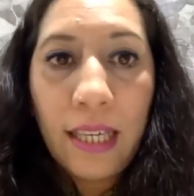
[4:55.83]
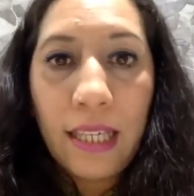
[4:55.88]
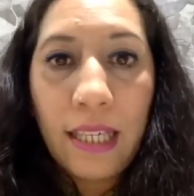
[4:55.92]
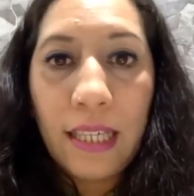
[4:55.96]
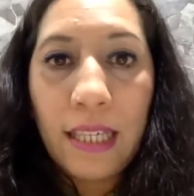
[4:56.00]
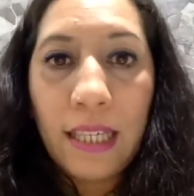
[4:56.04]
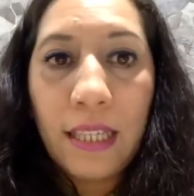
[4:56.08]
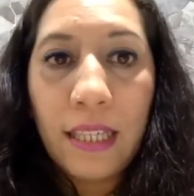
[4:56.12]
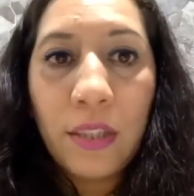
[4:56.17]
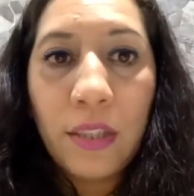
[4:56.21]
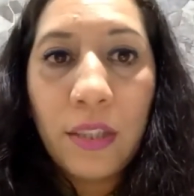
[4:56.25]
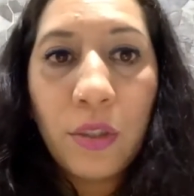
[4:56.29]
y
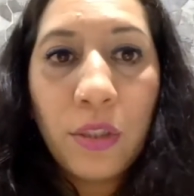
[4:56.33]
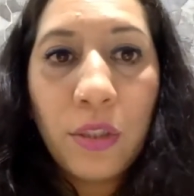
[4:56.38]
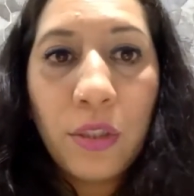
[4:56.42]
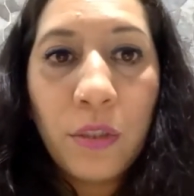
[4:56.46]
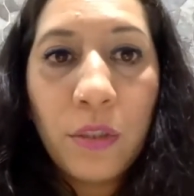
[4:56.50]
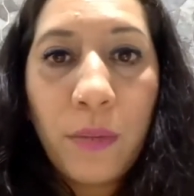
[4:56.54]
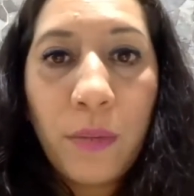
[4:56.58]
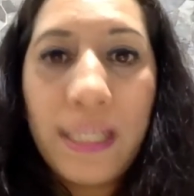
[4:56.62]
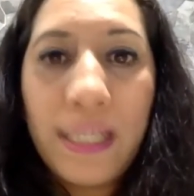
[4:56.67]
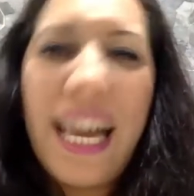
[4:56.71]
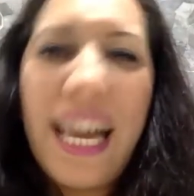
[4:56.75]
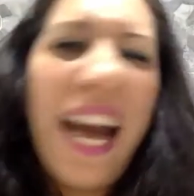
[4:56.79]
que entonces
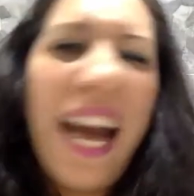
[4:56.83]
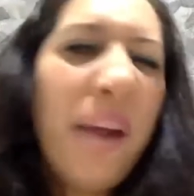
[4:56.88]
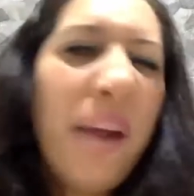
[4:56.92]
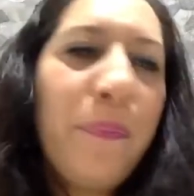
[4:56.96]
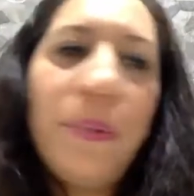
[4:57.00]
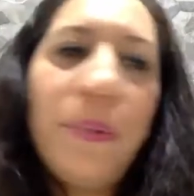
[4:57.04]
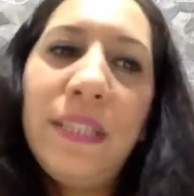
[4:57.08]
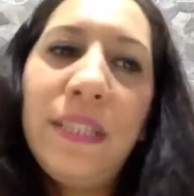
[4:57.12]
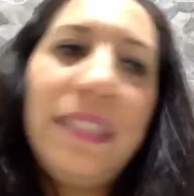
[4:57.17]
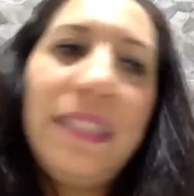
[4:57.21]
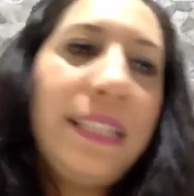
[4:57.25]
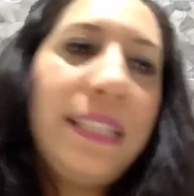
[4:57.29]
vaya, ah,
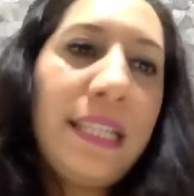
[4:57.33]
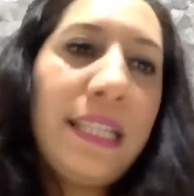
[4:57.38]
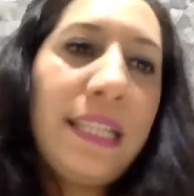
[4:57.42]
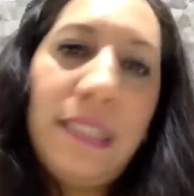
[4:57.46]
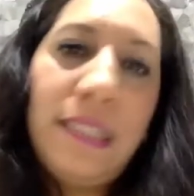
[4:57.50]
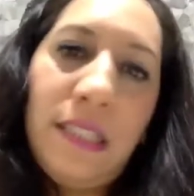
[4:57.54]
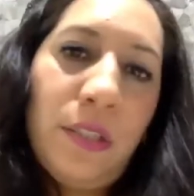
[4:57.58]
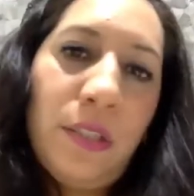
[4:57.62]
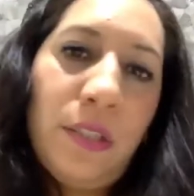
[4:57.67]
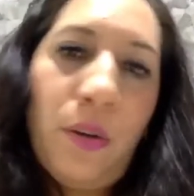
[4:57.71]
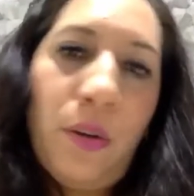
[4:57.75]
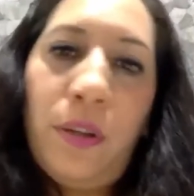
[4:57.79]
pues es que
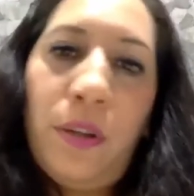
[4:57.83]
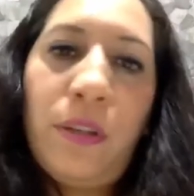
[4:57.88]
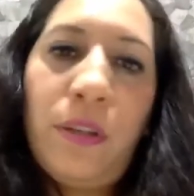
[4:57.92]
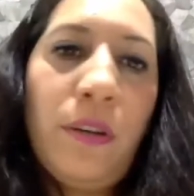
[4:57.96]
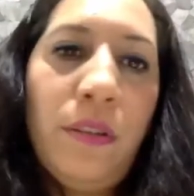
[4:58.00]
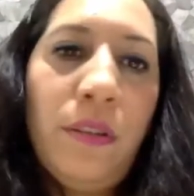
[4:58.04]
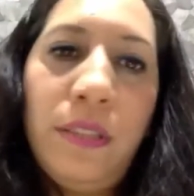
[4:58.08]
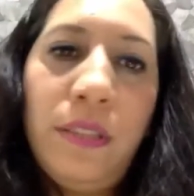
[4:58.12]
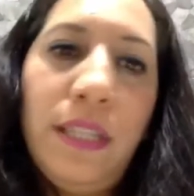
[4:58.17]
así soy, ¿no?